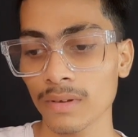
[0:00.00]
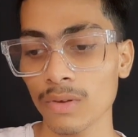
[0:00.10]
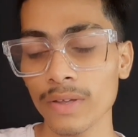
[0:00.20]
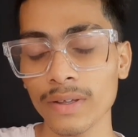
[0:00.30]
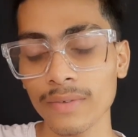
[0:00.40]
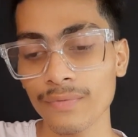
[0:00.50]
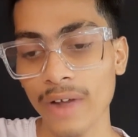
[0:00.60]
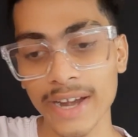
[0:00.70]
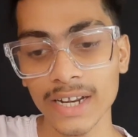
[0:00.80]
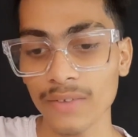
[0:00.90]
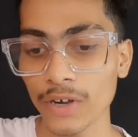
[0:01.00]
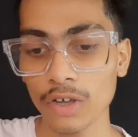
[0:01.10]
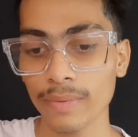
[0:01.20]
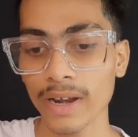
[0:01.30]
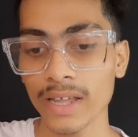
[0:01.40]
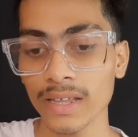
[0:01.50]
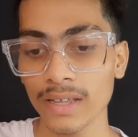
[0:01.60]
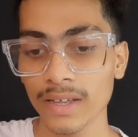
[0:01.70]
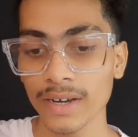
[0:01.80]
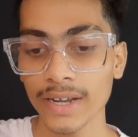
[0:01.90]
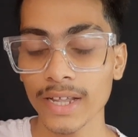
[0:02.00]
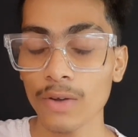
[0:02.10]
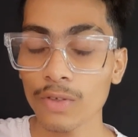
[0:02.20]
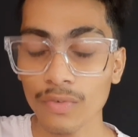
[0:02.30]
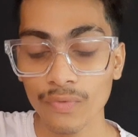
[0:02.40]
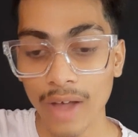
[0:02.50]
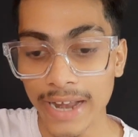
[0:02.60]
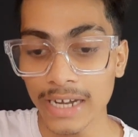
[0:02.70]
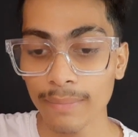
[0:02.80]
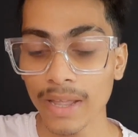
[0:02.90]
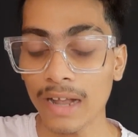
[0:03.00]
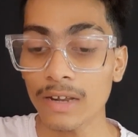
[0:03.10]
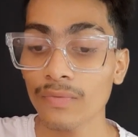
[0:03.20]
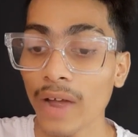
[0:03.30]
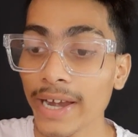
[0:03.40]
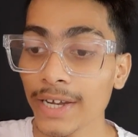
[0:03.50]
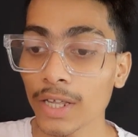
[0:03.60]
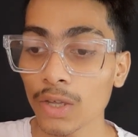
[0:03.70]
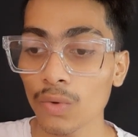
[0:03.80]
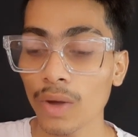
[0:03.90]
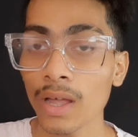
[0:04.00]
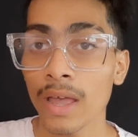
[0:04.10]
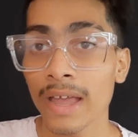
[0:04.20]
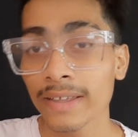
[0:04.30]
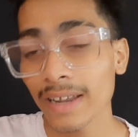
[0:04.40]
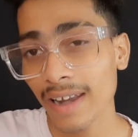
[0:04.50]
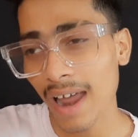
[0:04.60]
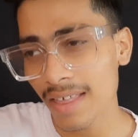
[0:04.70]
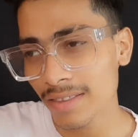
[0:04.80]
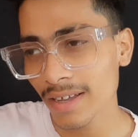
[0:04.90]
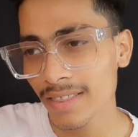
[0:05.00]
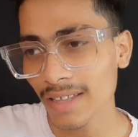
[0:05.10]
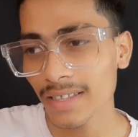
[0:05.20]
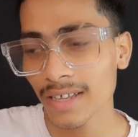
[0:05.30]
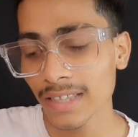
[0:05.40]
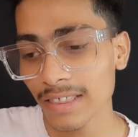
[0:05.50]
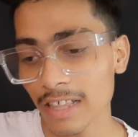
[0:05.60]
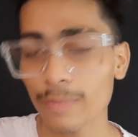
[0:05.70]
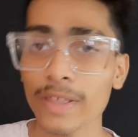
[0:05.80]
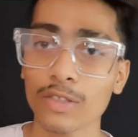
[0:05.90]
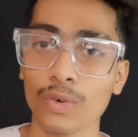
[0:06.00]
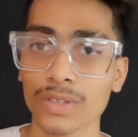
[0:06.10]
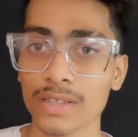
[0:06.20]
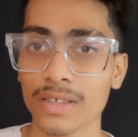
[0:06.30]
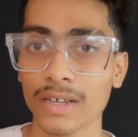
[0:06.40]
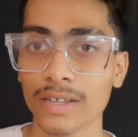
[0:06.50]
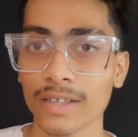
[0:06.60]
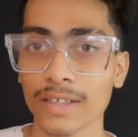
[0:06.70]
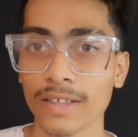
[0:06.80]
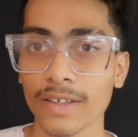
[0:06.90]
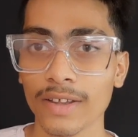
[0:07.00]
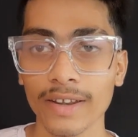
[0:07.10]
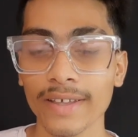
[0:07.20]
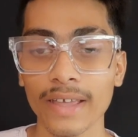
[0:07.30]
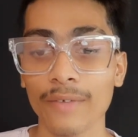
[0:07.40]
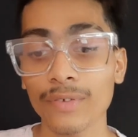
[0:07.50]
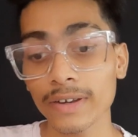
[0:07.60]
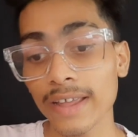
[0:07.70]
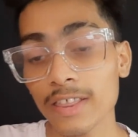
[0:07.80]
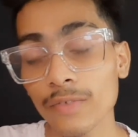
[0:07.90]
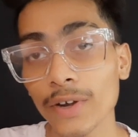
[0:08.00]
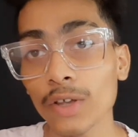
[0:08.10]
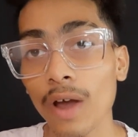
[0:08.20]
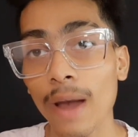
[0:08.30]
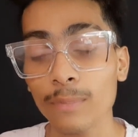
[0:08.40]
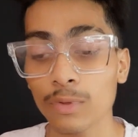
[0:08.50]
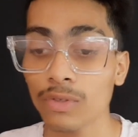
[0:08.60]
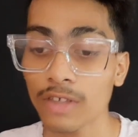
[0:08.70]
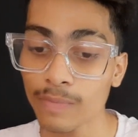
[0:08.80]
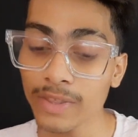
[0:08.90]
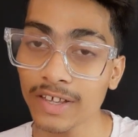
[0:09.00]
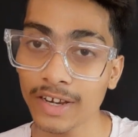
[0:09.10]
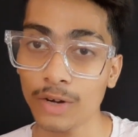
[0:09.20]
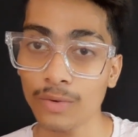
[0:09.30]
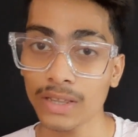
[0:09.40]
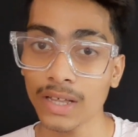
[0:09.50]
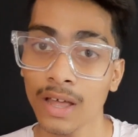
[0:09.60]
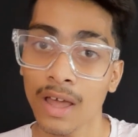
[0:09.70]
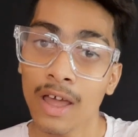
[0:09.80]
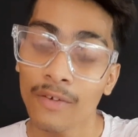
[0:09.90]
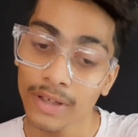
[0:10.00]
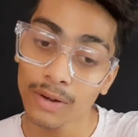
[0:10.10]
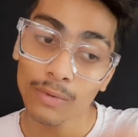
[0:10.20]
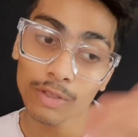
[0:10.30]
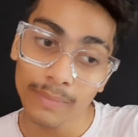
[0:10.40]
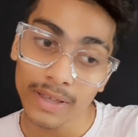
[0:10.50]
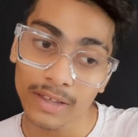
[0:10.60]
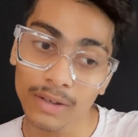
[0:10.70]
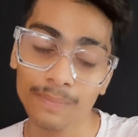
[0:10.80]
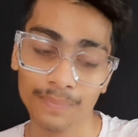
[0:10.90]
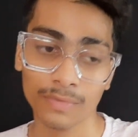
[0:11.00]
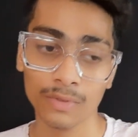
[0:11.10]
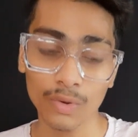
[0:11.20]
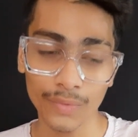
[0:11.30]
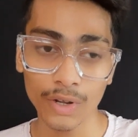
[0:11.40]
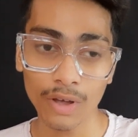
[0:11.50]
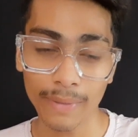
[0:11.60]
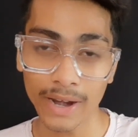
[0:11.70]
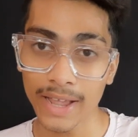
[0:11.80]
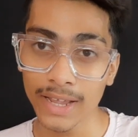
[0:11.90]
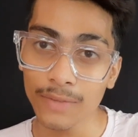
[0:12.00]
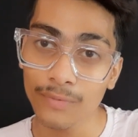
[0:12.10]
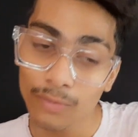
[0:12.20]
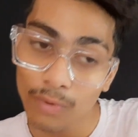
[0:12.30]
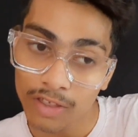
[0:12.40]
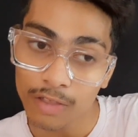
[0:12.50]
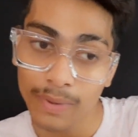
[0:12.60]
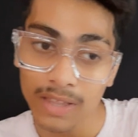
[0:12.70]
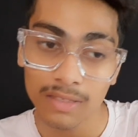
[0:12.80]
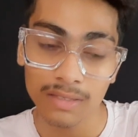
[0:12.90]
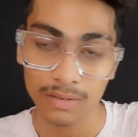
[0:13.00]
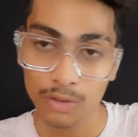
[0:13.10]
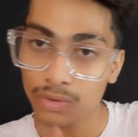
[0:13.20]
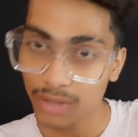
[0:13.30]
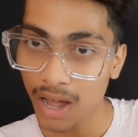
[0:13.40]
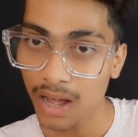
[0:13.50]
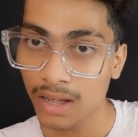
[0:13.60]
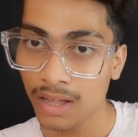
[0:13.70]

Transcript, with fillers: कोई फाइट का वीडियो बनाई ठीक है उस फाइट में आखिर फाइट क्यों हुआ ये लास्ट तक जाते जाते सस्पेंस छोड़ दीजिए ठीक है फिर नेक्स्ट वीडियो आप जो सस्पेंस क्रिएट हुआ था फिर उसमें से जो वीडियो आप बनाएंगे फिर वो सस्पेंस जो था